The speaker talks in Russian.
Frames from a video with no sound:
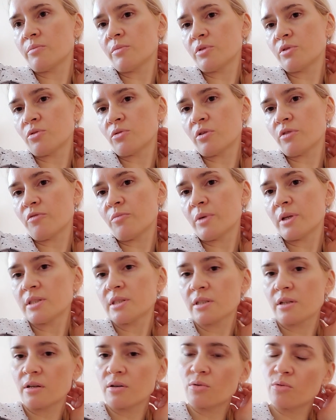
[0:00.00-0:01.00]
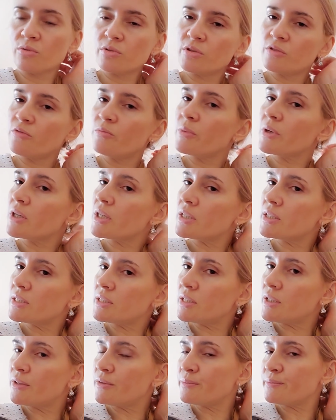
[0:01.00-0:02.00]
Мы только в масках ходим в
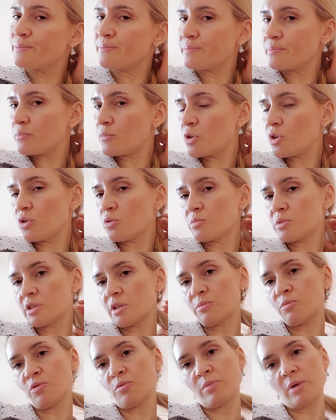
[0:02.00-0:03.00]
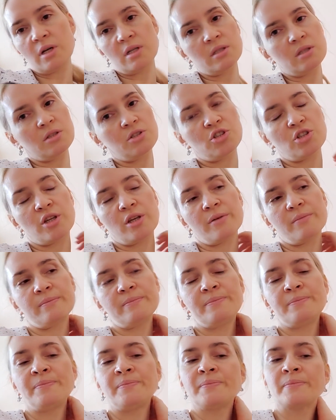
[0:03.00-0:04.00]
магазин. Берем с собой масочки.
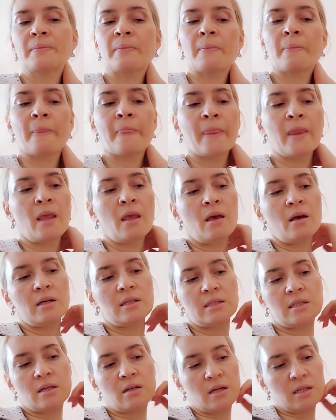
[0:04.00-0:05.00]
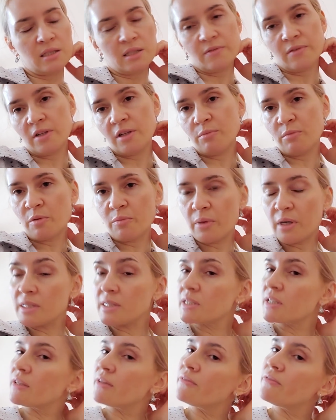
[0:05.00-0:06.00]
Заказывали мы
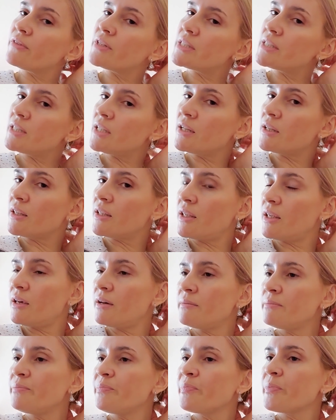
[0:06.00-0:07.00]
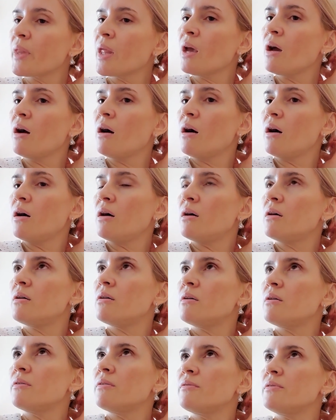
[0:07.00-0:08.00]
маски в Васильке
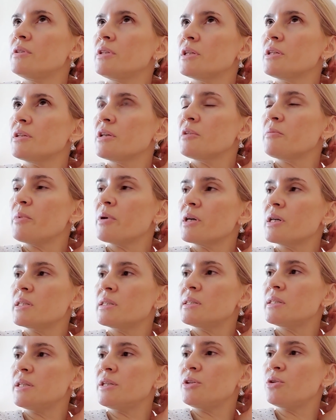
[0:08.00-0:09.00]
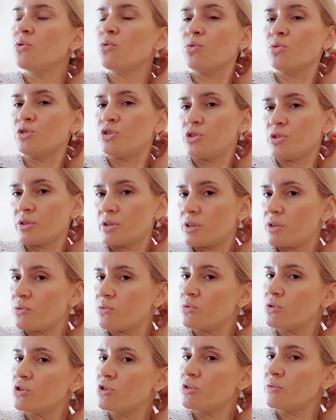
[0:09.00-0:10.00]
а, в интернет-магазине очень
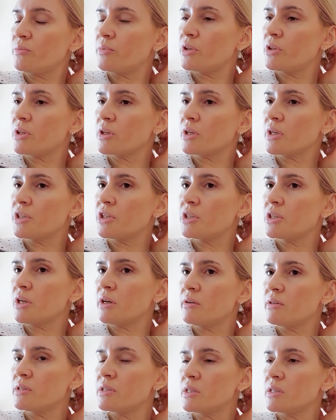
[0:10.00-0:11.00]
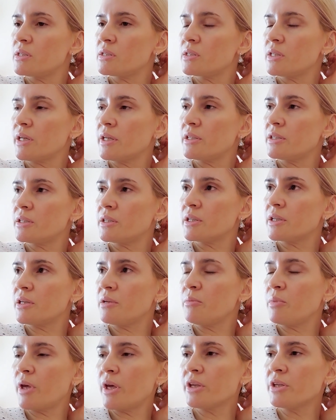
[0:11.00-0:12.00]
хорошие, мне так они нравятся, они, знаете,
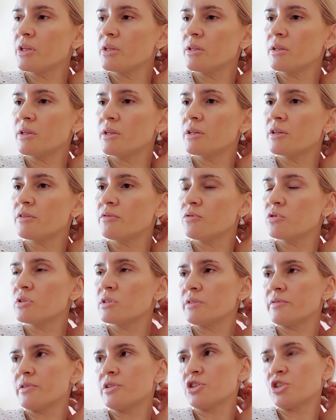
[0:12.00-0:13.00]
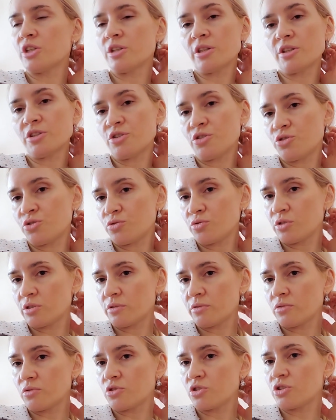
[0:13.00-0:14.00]
такие мягенькие, их вот совершенно не
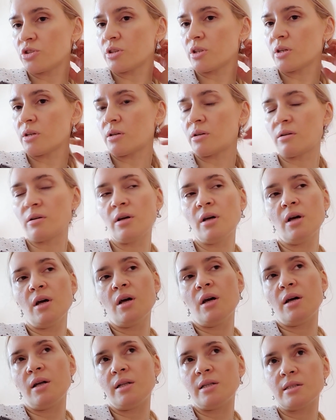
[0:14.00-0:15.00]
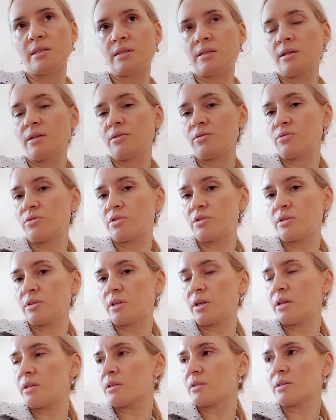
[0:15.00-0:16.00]
чувствуешь на лице, то есть
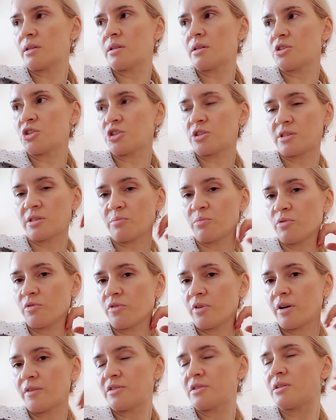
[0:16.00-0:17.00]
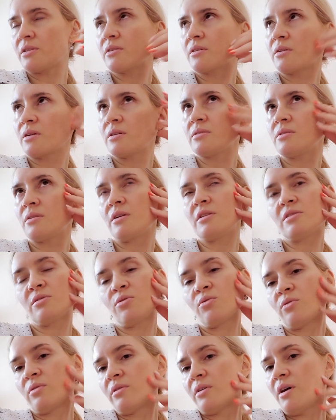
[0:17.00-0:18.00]
я иногда даже забываю, что так раз-раз,
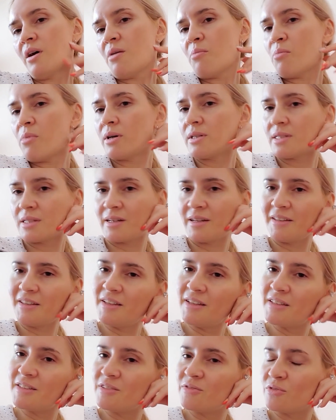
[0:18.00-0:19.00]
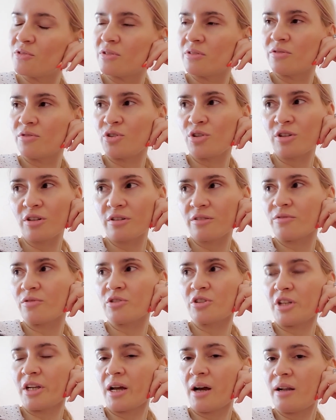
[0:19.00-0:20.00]
о, маска есть, вот их
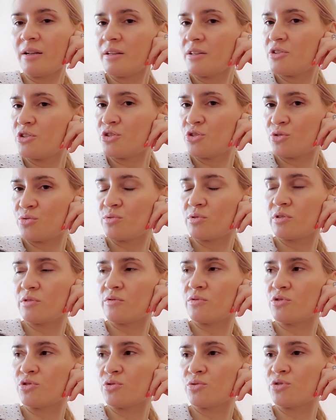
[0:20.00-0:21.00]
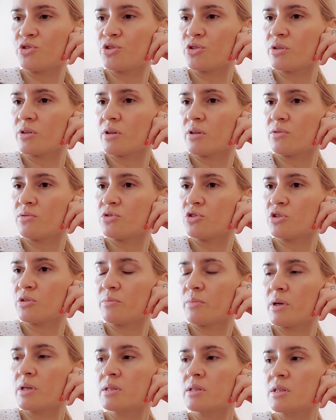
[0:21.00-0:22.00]
вот реально не чувствуешь, очень
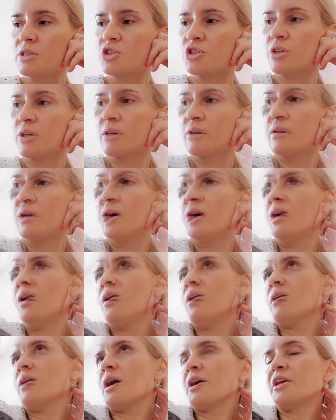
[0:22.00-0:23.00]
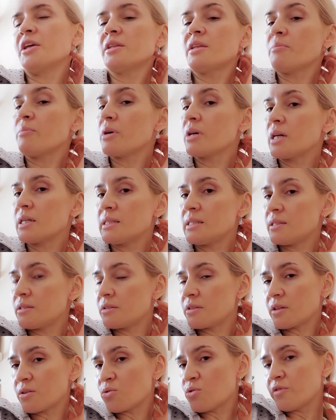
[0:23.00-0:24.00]
хорошие масочки. Какие-то магазины,
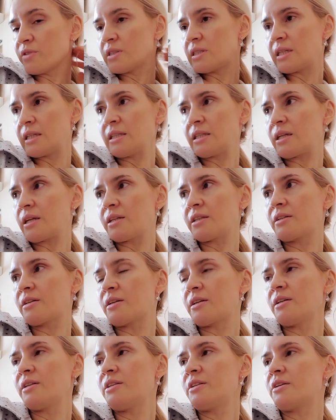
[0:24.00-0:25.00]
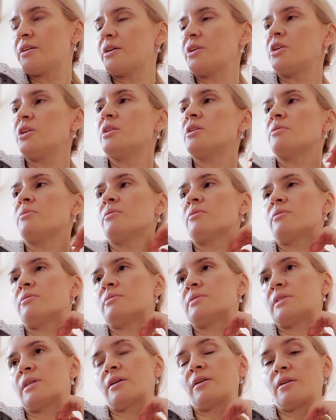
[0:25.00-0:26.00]
торговые центры открыты,
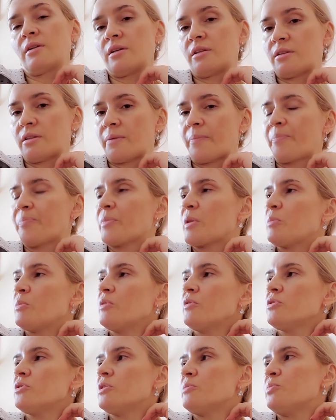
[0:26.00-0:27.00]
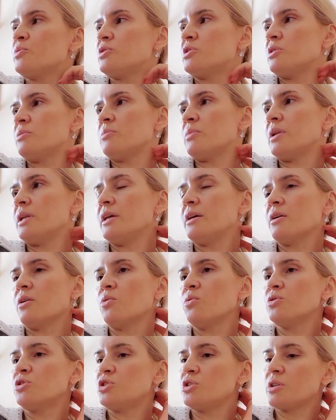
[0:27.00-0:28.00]
какие-то закрыты. Мы вот, допустим, Лика
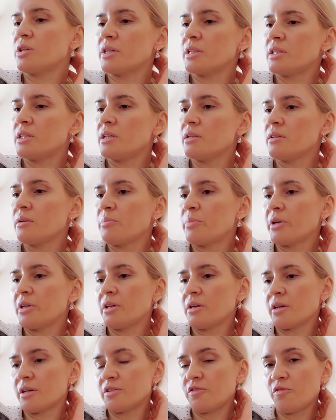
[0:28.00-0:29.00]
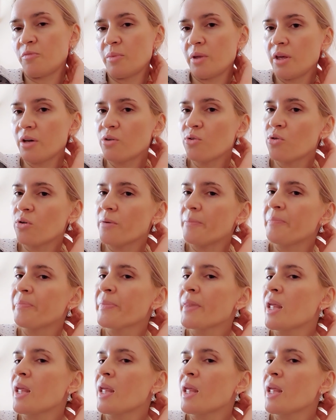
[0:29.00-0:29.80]
очень хотела поехать в Мегу.